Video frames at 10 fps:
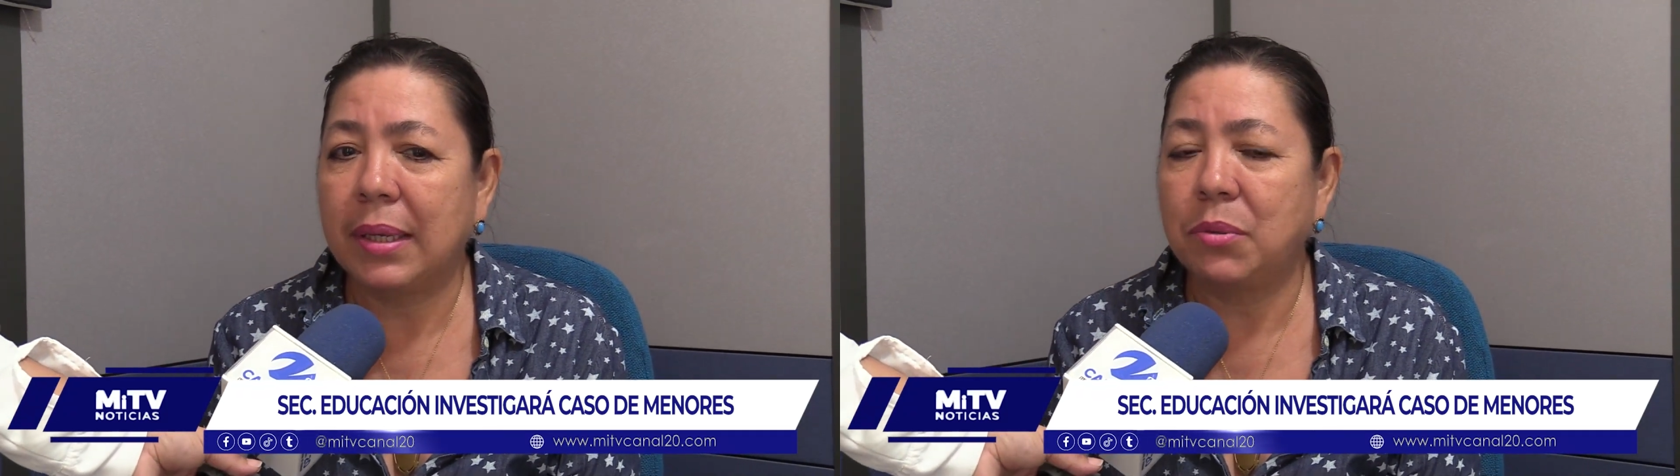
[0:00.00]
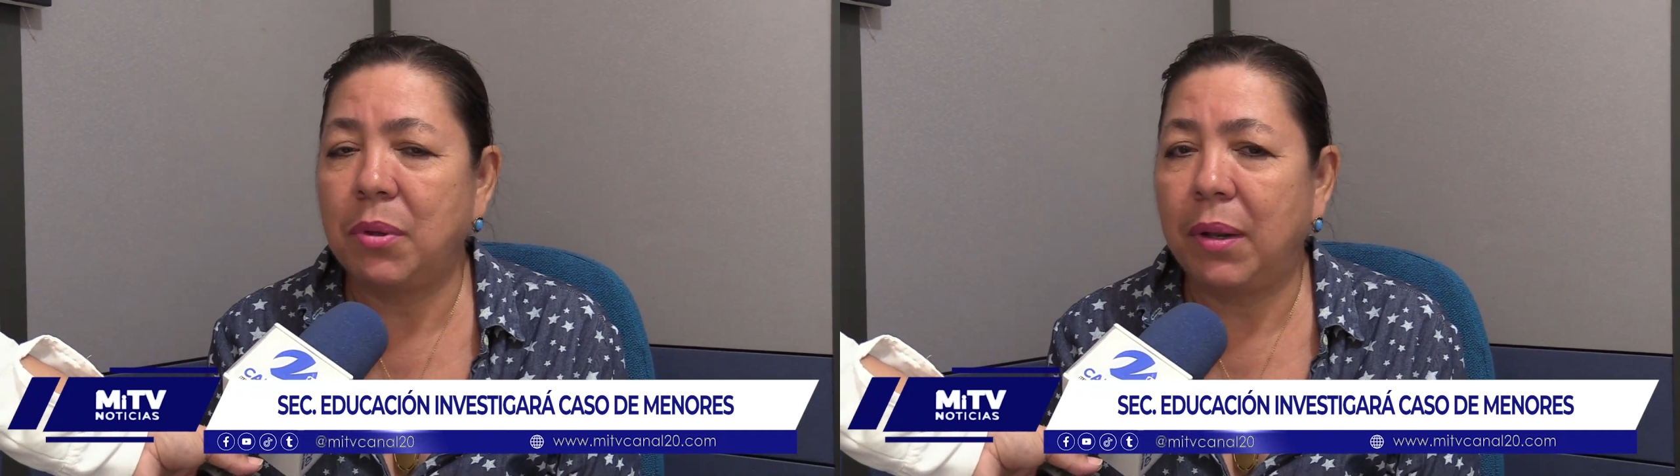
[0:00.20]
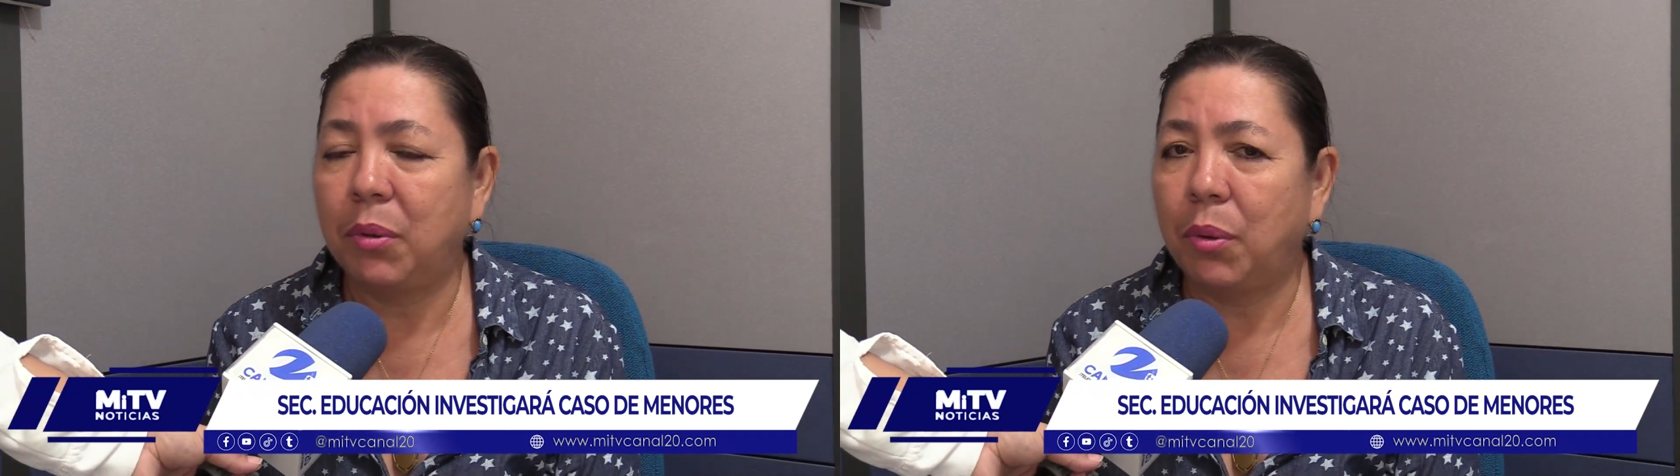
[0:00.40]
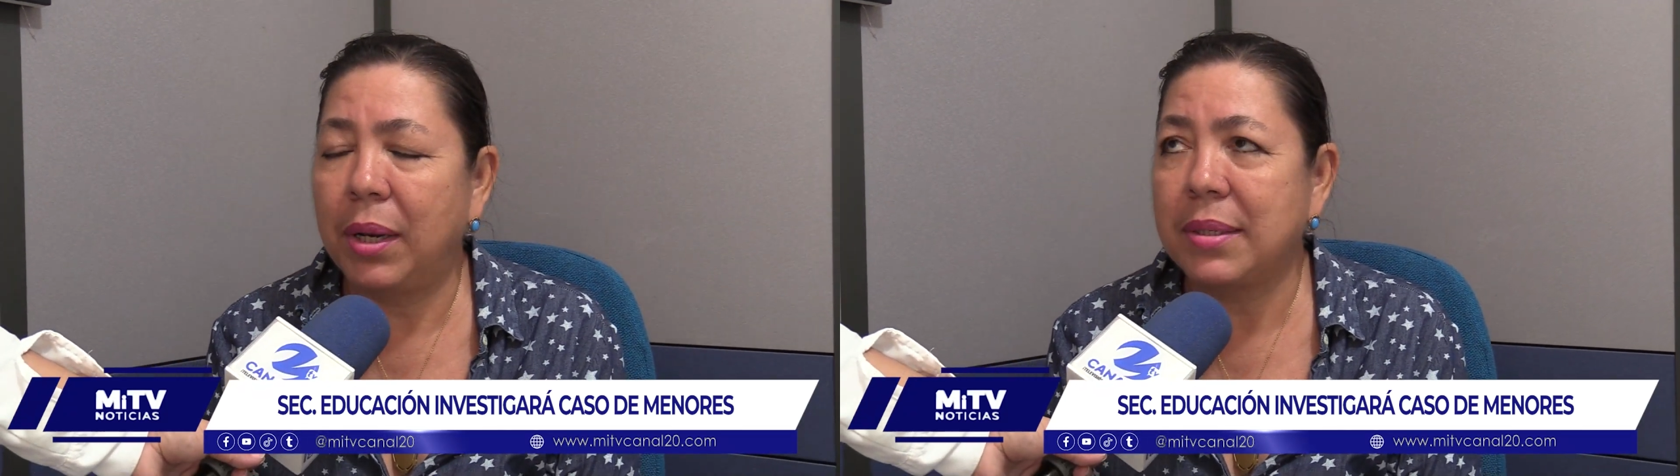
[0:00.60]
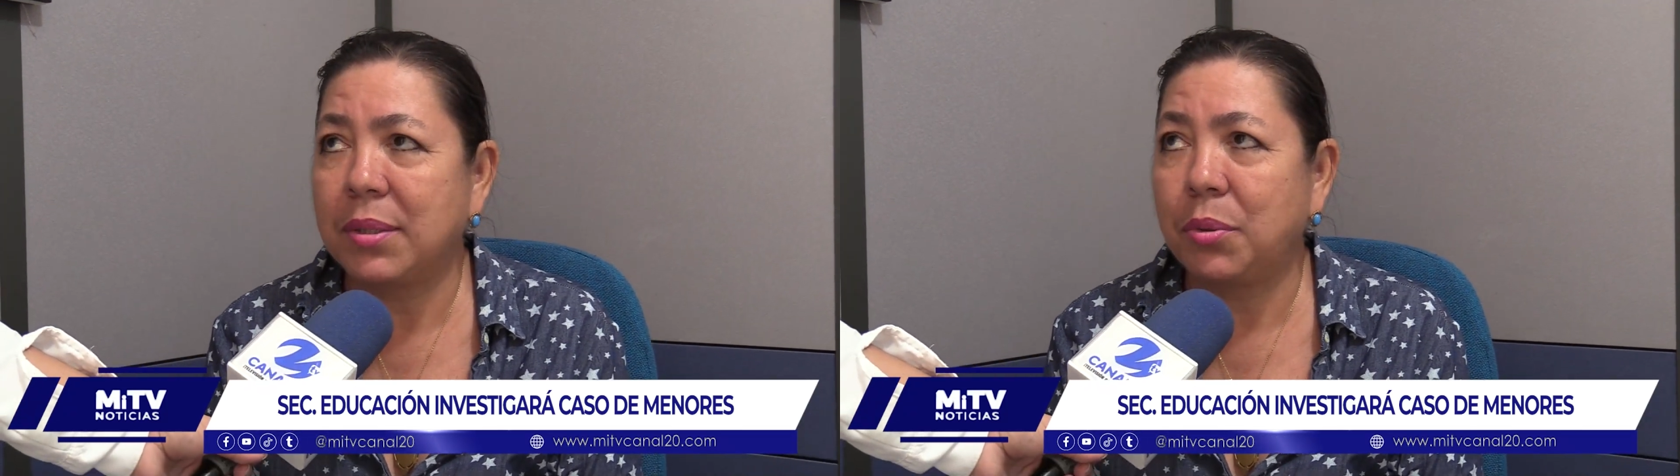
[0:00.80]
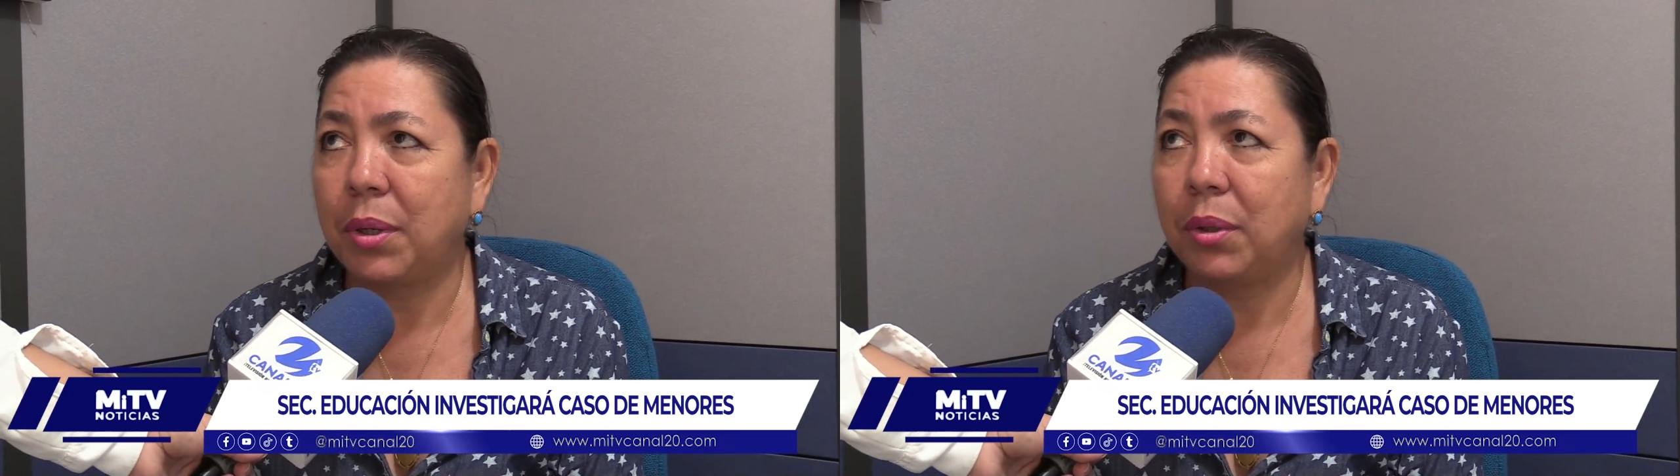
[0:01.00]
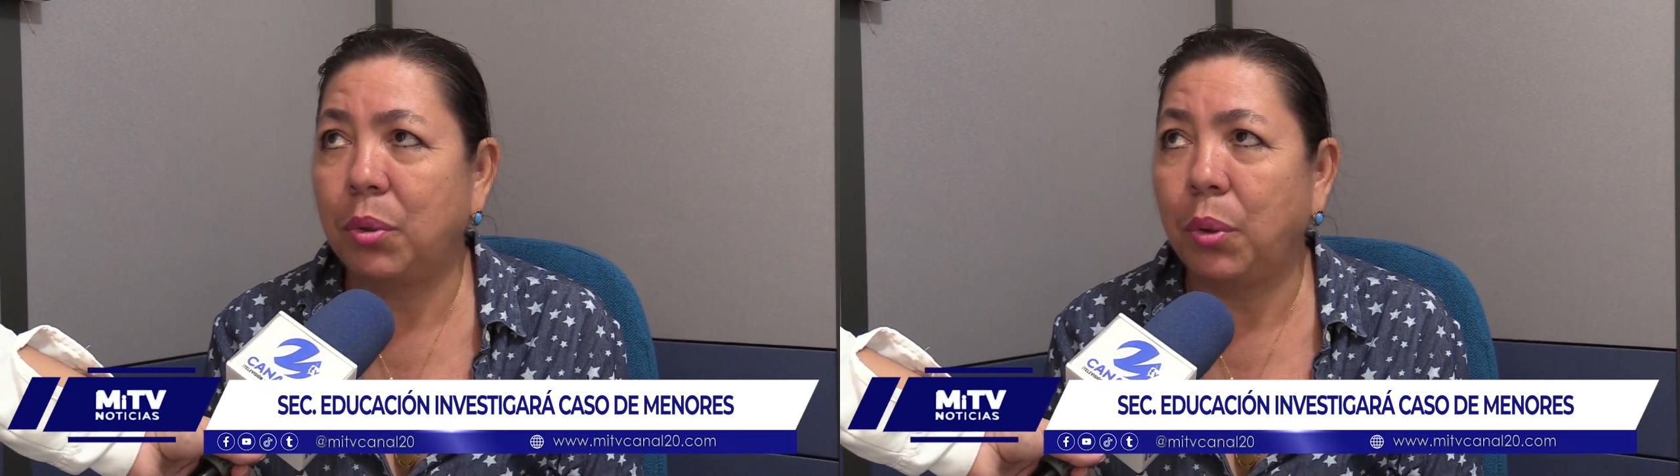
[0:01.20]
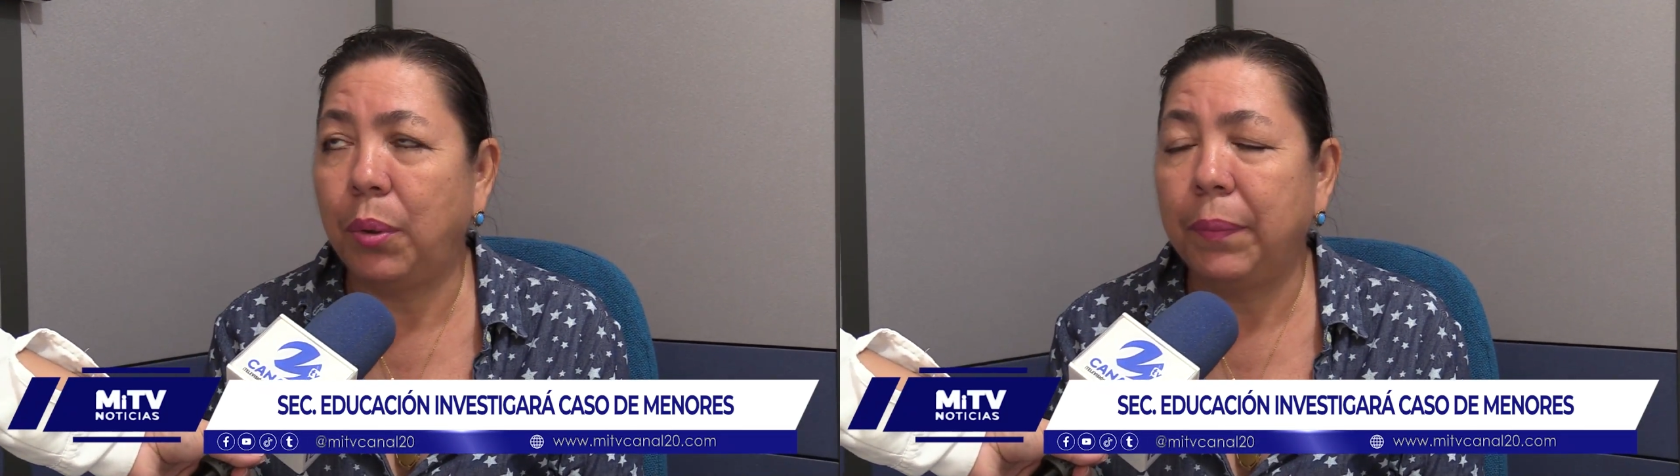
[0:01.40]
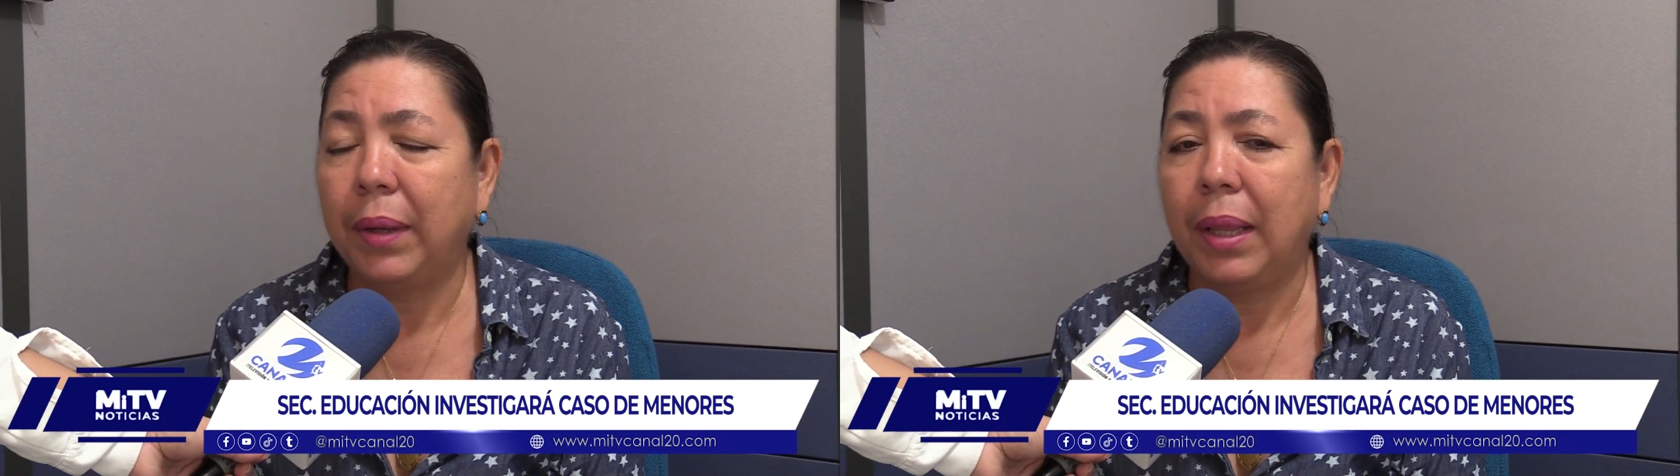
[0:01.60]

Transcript: estoy hablando con el señor rector